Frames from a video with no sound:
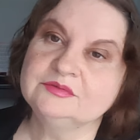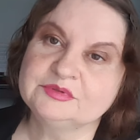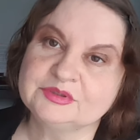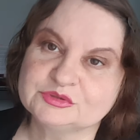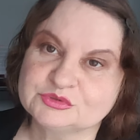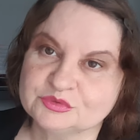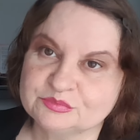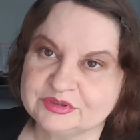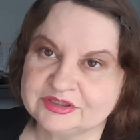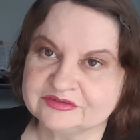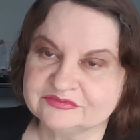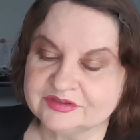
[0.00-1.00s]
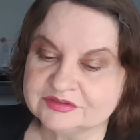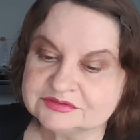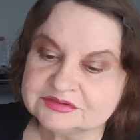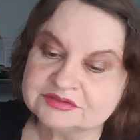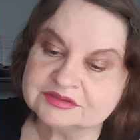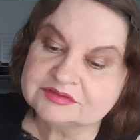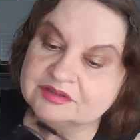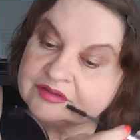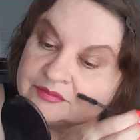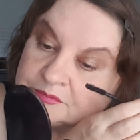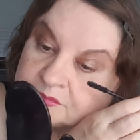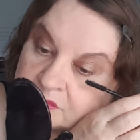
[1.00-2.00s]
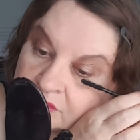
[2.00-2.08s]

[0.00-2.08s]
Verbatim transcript: потому что он прерывался и так далее.